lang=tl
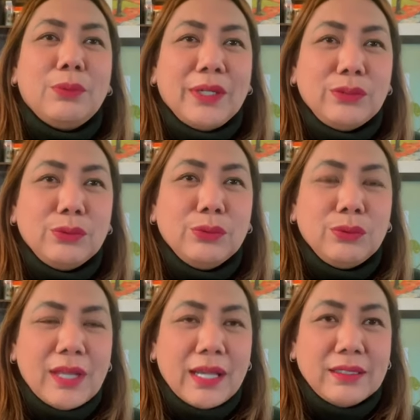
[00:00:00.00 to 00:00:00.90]
The way to
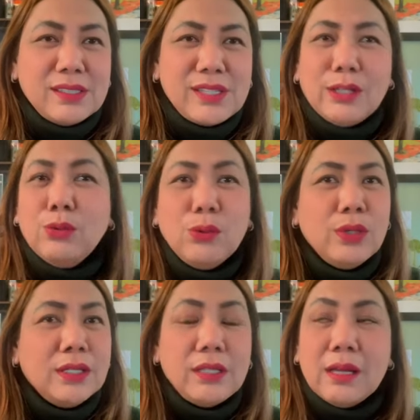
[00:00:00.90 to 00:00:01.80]
do that is
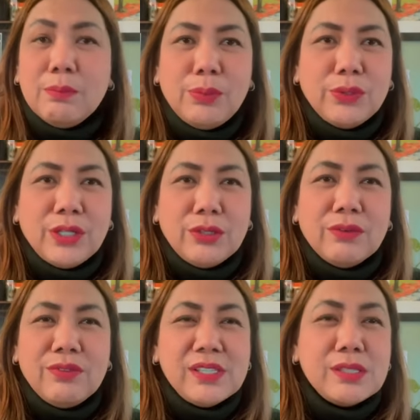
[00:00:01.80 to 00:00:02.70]
i-google lang po
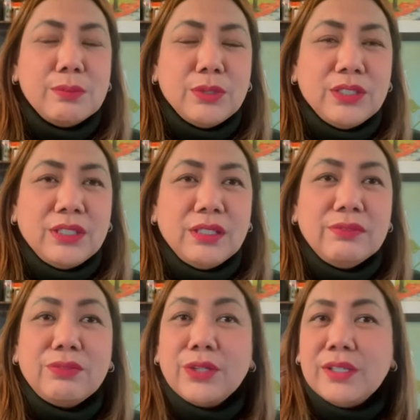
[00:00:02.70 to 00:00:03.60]
ninyo visa
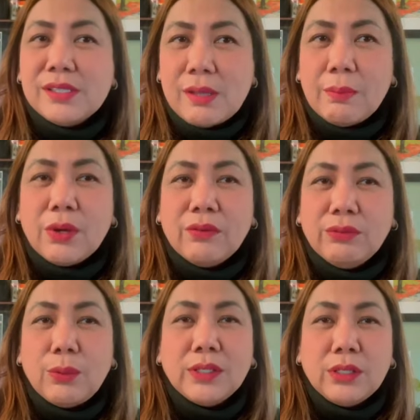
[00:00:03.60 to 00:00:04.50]
bulletin for December of
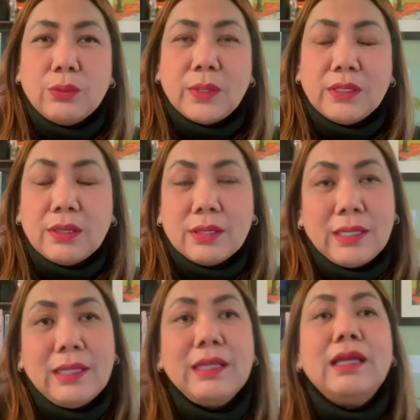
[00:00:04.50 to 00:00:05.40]
2023
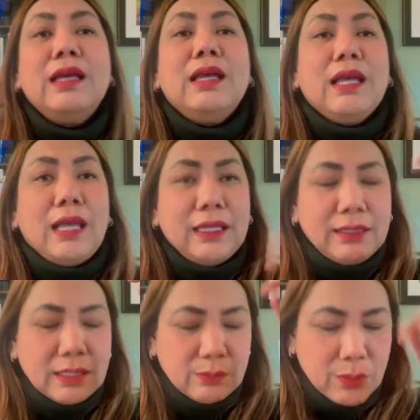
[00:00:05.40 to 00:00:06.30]

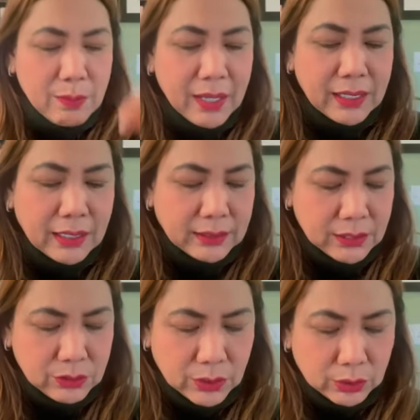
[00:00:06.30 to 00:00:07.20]
and then po
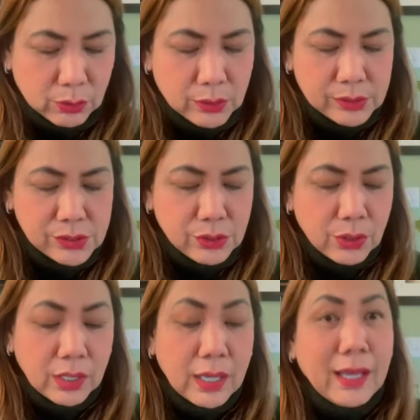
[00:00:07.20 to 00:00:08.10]
makikita nyo ito.
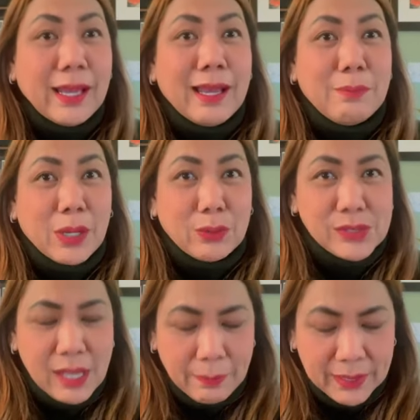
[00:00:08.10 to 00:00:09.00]
So,
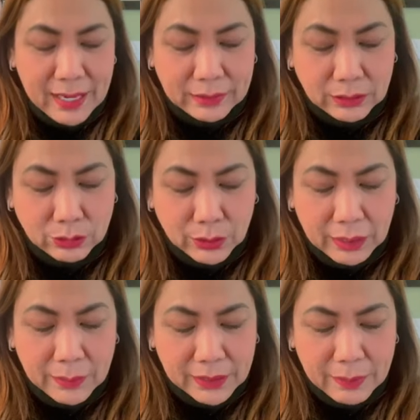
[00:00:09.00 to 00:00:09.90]
pag-usapan natin
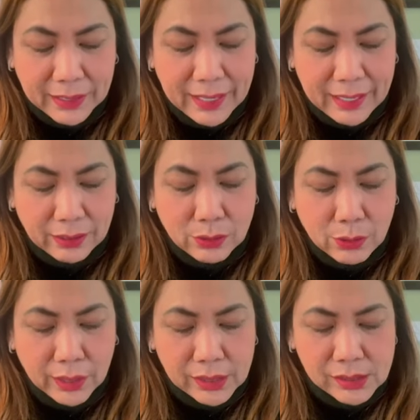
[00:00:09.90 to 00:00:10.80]
itong iba't ibang
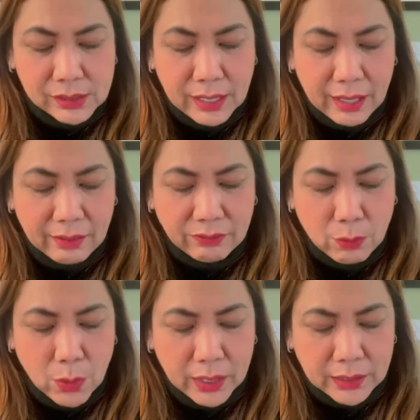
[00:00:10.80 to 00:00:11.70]
categories,
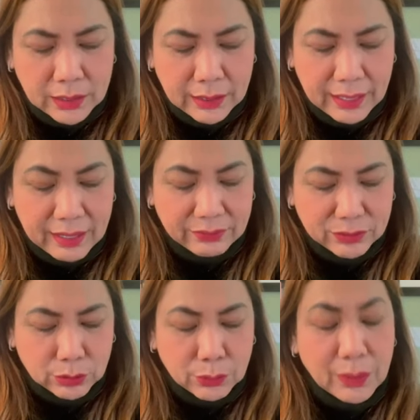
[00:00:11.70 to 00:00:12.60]
F1,
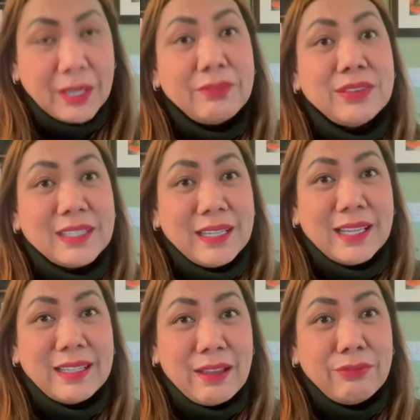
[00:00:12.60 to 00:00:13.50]
F2, F3,
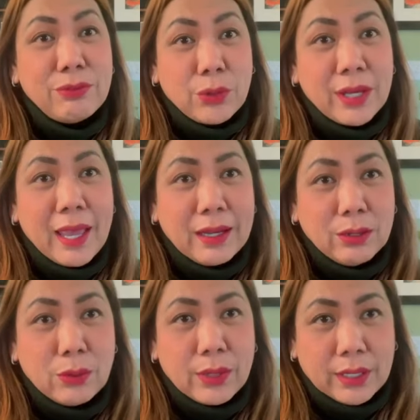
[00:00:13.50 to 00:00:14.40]
and F4
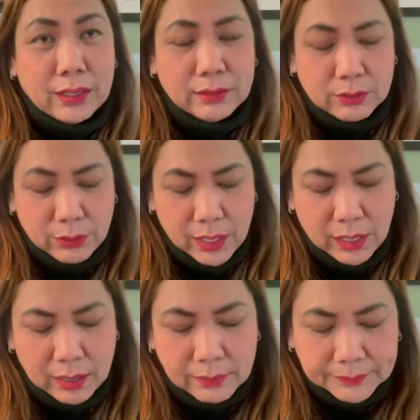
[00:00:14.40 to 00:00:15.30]
category.
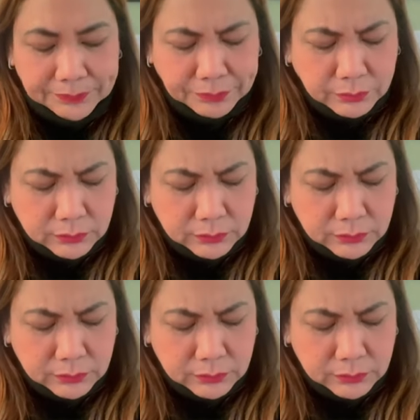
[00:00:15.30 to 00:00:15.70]
Okay?